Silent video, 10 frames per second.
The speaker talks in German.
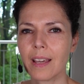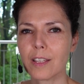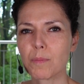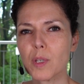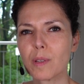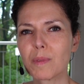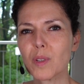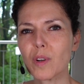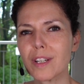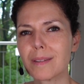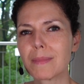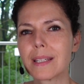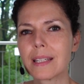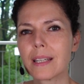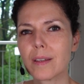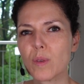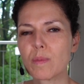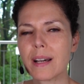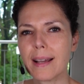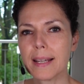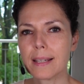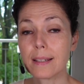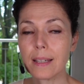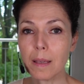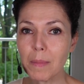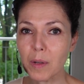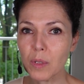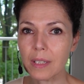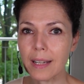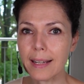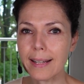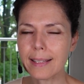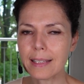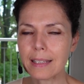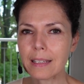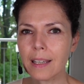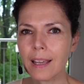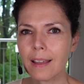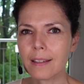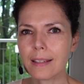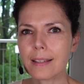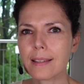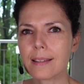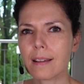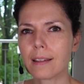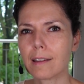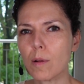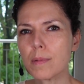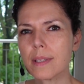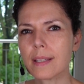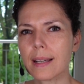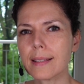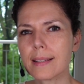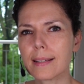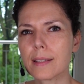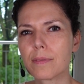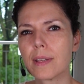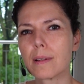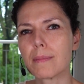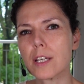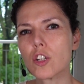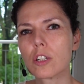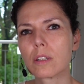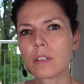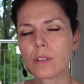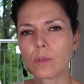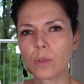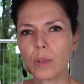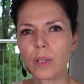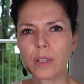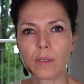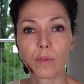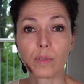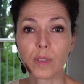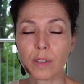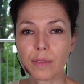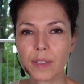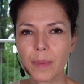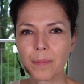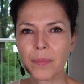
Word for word: Ich möchte mich heute mit dir über ein Thema unterhalten, das, äh, glaube ich, ganz, ganz viele Menschen zurückwirft.